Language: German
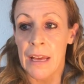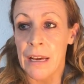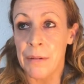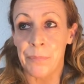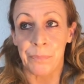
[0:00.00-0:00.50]

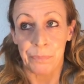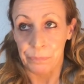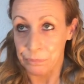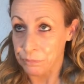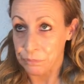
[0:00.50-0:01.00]
Ähm,
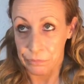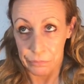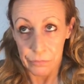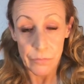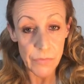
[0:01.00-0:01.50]

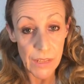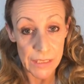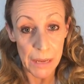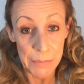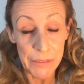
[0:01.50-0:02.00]

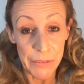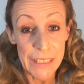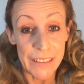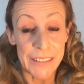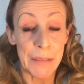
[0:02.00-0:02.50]
damit
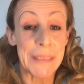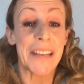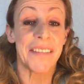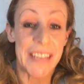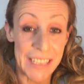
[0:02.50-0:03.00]
wir, damit
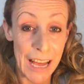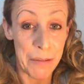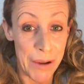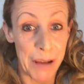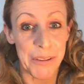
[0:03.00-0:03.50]
der Segen
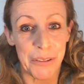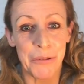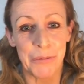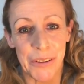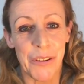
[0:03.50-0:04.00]
Abrahams
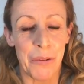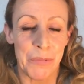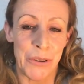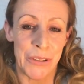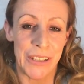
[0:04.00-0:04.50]
zu uns
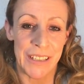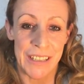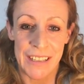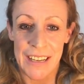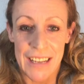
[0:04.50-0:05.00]
kommen könne
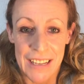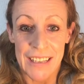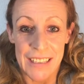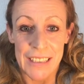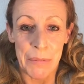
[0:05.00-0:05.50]

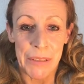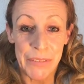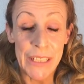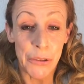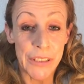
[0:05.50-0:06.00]
damit
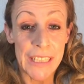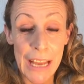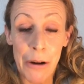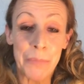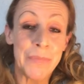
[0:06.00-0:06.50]
wir durch den
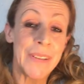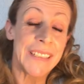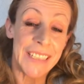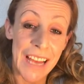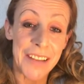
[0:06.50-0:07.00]
Glauben
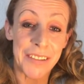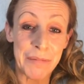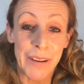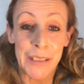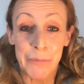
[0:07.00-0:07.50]
den Geist
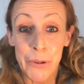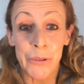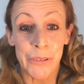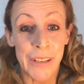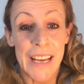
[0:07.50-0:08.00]
empfangen
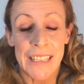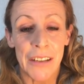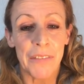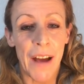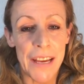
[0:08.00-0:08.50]
würden, der
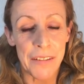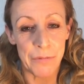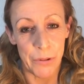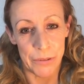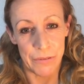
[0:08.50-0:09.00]
uns verheißen
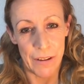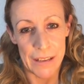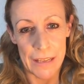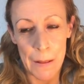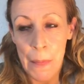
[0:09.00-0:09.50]
worden
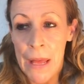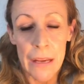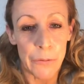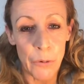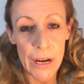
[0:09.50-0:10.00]
war. Ja?
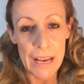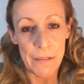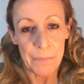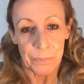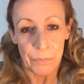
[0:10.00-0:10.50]

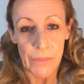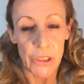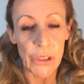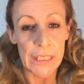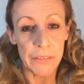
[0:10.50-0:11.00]
Vorher
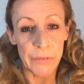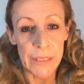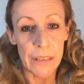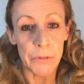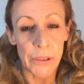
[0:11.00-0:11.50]
standen
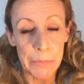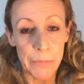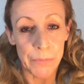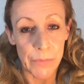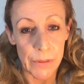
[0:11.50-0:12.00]
wir unter
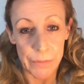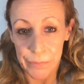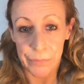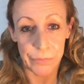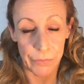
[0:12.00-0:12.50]
dem
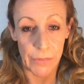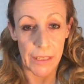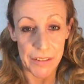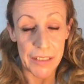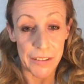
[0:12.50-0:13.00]

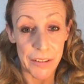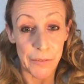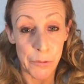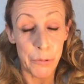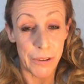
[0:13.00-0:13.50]
Gesetz des
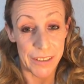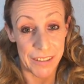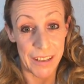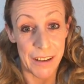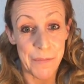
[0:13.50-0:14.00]

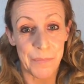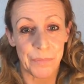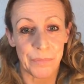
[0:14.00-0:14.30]
Fluches. Ja?